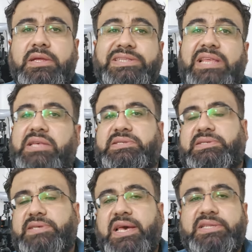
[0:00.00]

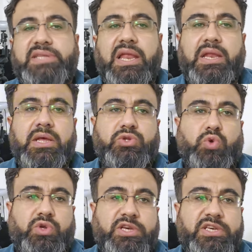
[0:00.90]
التعزيزات
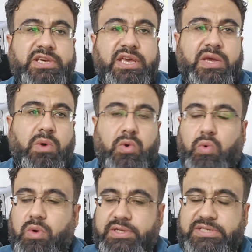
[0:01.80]
التركيه
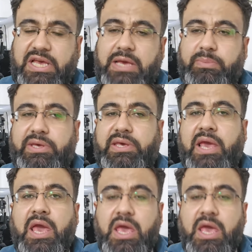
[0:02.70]
وقواتها ب